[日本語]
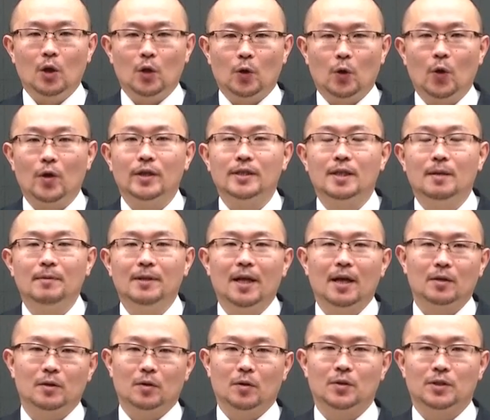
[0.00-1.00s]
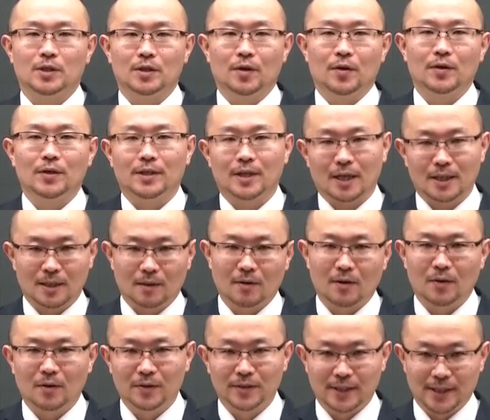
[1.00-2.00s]
代々木ゼミナール講師の北
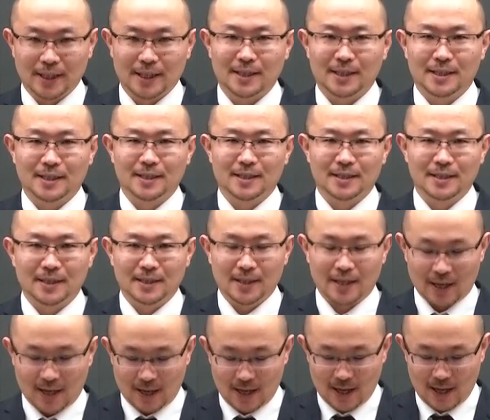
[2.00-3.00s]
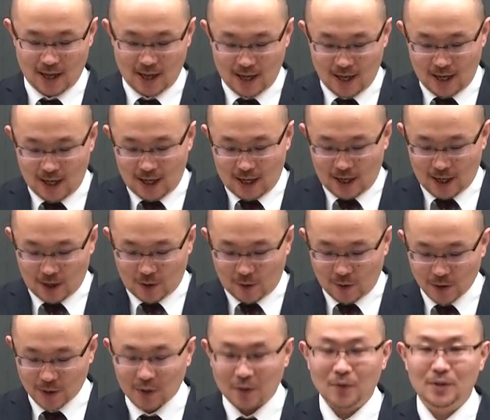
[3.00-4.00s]
澤浩一です。
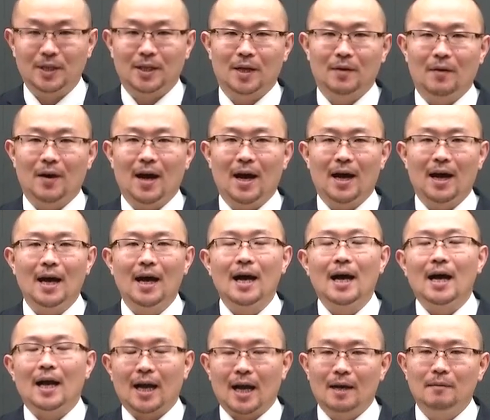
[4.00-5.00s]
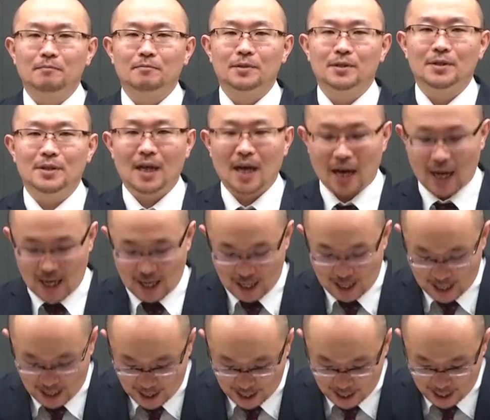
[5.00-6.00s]
浩一講座では漢文が、
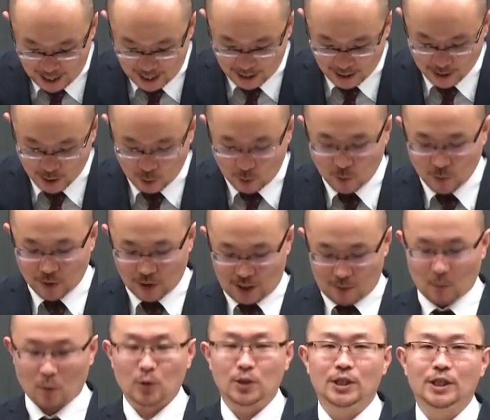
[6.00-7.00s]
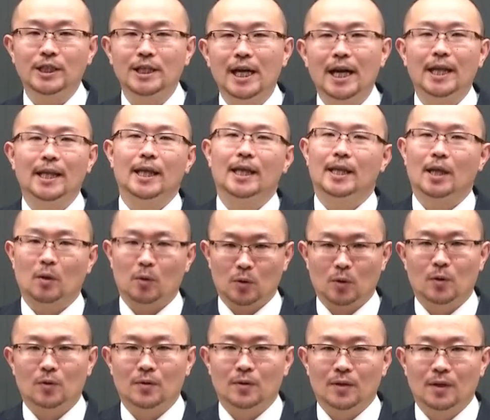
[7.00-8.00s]
日本で用いられていたこ
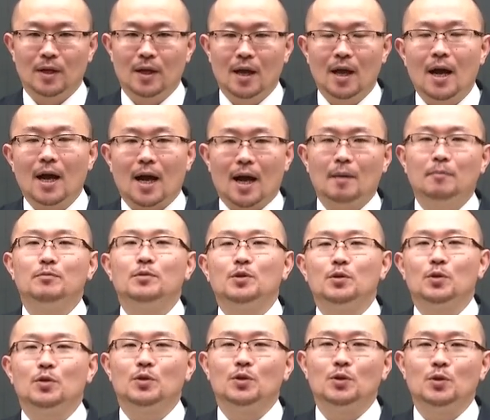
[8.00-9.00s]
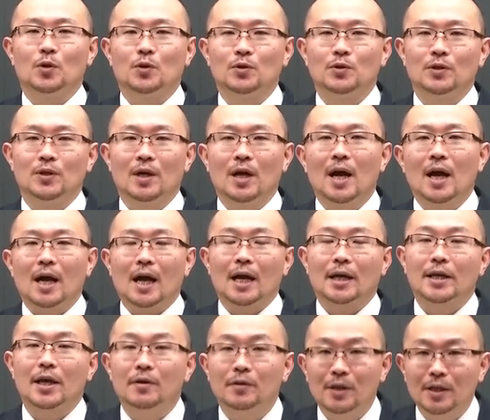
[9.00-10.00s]
と、漢文の訓読
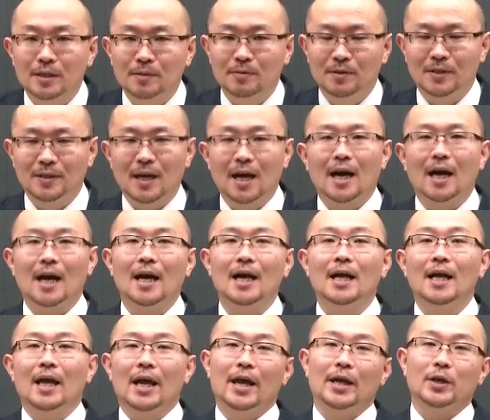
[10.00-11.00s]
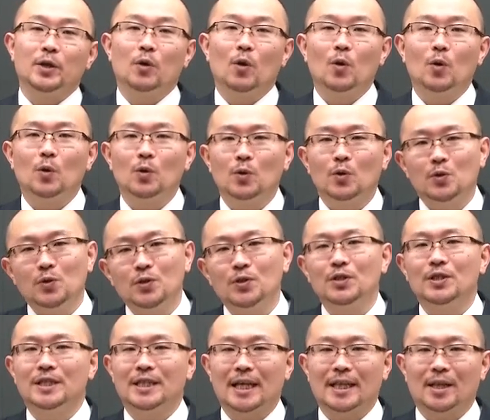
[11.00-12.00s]
書き下し文が、日本語の
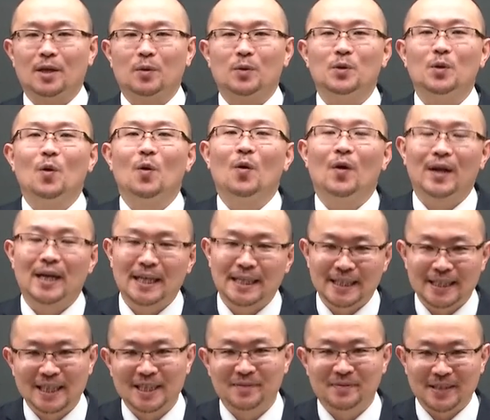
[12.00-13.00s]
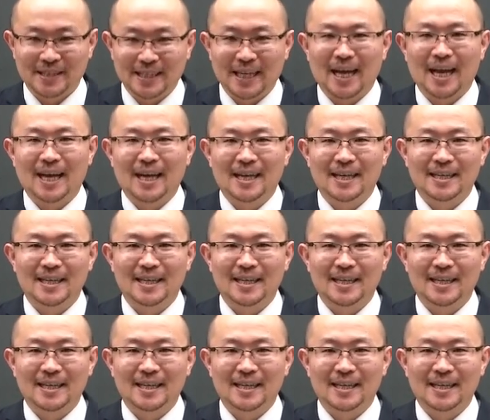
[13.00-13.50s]
ルーツになったことをお話しいたしました。